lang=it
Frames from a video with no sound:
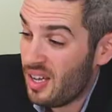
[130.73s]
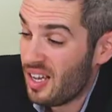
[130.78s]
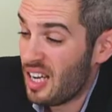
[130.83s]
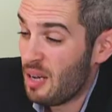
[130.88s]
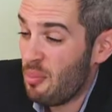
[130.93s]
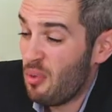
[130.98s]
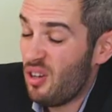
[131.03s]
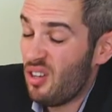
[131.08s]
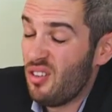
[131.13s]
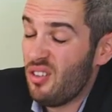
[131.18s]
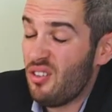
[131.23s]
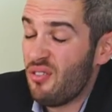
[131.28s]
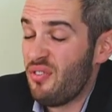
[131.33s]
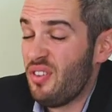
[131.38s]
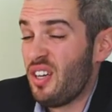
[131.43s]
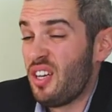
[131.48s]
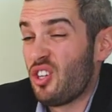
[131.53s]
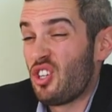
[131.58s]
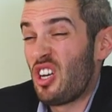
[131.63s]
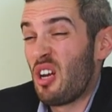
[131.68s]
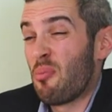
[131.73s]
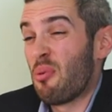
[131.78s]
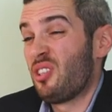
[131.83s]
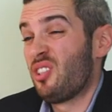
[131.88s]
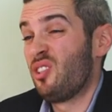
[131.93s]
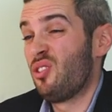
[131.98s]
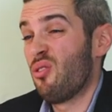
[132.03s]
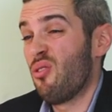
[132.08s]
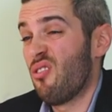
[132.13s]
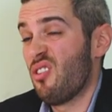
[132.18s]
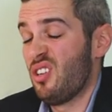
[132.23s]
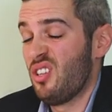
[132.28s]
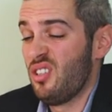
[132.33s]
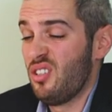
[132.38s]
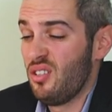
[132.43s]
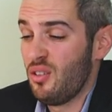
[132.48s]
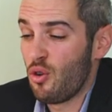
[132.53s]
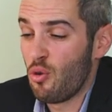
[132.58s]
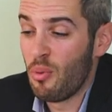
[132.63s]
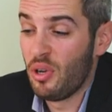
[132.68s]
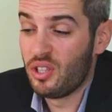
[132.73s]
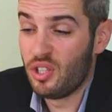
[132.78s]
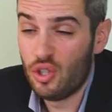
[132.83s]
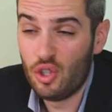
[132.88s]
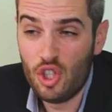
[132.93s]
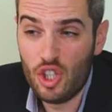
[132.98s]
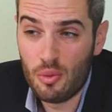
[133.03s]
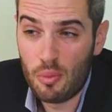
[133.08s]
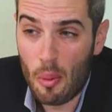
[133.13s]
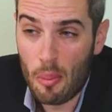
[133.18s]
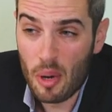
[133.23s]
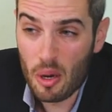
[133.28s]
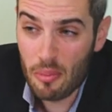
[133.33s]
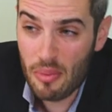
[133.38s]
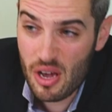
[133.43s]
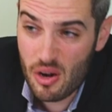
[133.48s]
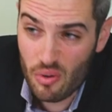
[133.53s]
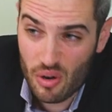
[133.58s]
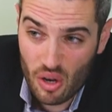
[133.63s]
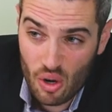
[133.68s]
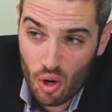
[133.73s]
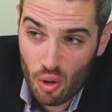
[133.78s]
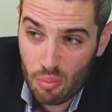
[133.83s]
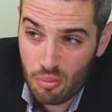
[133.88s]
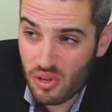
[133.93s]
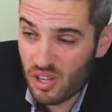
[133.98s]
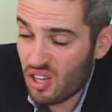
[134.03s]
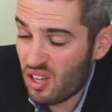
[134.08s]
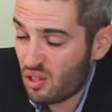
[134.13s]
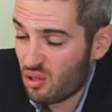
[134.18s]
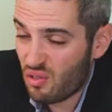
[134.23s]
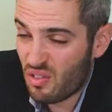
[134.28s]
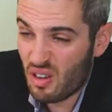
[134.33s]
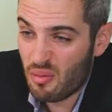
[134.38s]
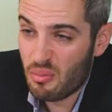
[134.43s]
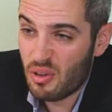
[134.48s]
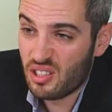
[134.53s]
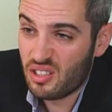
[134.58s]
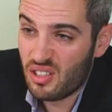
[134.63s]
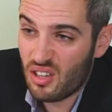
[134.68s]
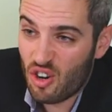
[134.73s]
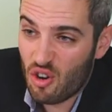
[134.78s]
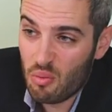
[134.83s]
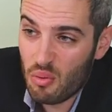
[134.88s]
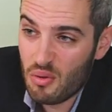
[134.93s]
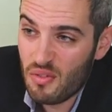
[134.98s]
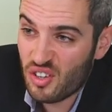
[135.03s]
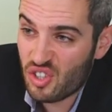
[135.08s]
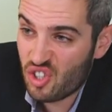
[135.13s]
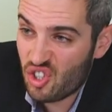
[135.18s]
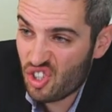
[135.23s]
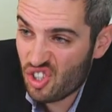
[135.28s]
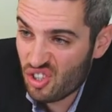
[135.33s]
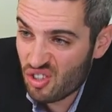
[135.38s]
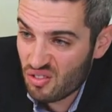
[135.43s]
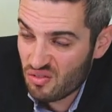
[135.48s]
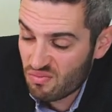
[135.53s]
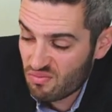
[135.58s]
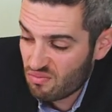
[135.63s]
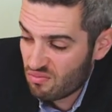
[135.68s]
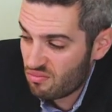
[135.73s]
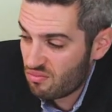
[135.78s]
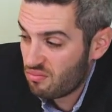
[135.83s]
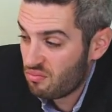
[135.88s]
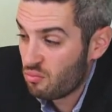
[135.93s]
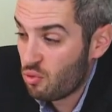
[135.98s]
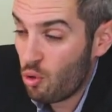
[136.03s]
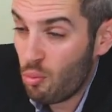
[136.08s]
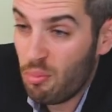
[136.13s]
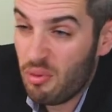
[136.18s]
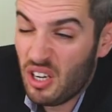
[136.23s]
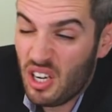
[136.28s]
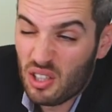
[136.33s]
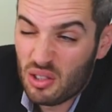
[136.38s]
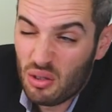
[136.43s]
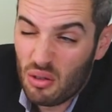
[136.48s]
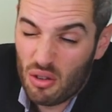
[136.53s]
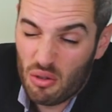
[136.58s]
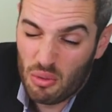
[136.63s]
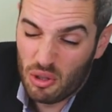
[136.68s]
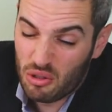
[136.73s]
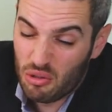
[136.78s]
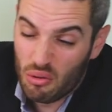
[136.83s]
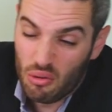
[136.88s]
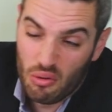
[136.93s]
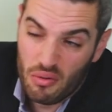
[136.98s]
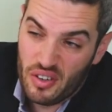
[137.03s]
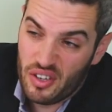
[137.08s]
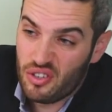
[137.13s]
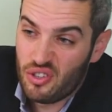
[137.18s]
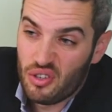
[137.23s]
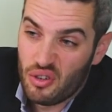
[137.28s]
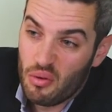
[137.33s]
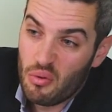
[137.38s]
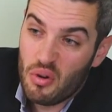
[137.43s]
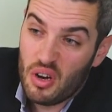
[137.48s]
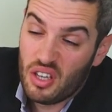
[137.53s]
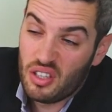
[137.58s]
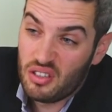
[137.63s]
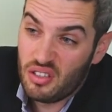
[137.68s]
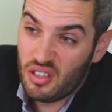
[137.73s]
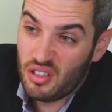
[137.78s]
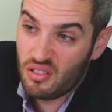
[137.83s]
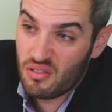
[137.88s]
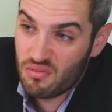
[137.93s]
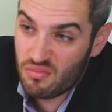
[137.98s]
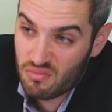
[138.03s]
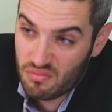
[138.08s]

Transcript: Che poi, finché c'è la passione, il romanticismo per me in una coppia dovrebbe essere come il vaccino. Obbligatorio ma solo over 50.